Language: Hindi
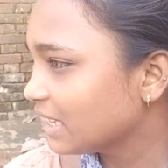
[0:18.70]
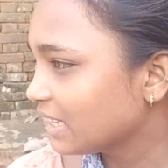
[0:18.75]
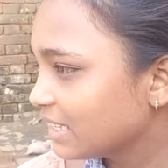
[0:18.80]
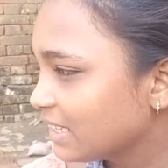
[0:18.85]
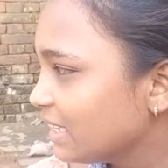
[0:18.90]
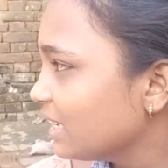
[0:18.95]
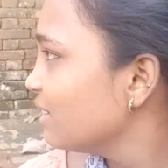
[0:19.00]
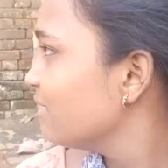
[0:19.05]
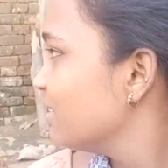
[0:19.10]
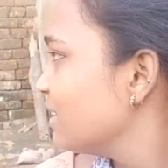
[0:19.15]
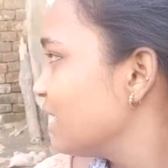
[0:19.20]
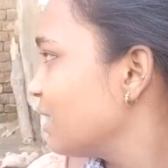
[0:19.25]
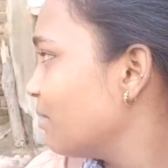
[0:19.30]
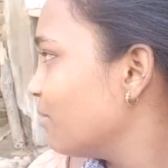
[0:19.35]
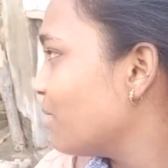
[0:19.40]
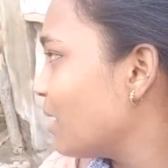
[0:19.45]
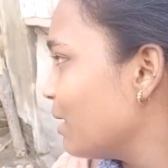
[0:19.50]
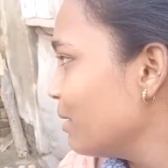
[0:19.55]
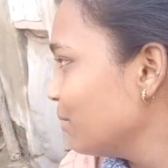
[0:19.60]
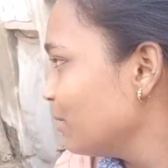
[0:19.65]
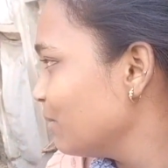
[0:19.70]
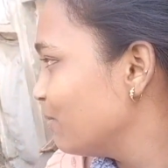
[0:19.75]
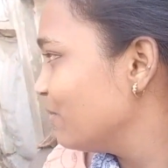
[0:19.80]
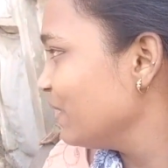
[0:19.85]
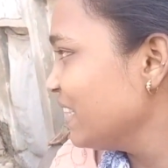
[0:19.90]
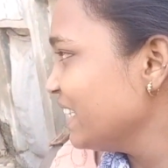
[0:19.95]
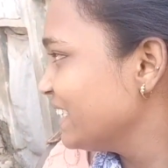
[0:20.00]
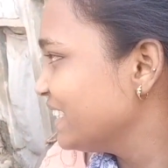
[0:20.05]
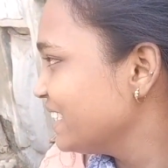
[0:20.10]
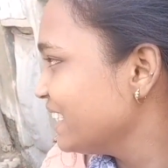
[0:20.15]
और देखिए मेरा
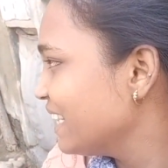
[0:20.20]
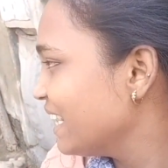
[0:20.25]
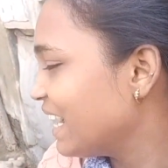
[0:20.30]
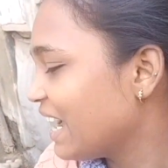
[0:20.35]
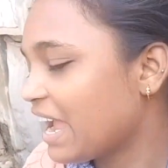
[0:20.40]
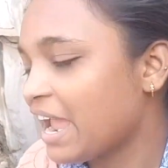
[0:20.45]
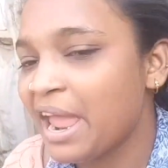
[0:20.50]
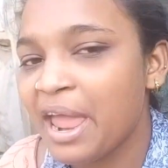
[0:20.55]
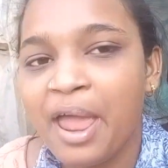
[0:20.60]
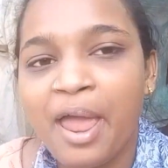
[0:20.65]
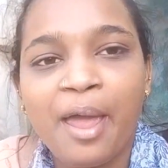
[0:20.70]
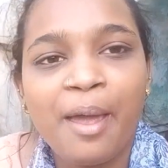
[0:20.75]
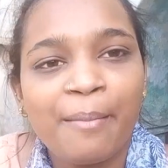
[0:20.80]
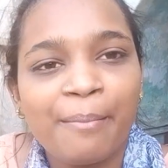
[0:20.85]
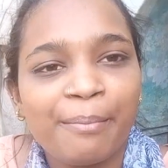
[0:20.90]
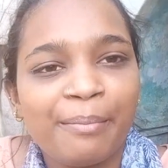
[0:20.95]
बाबू पीछे है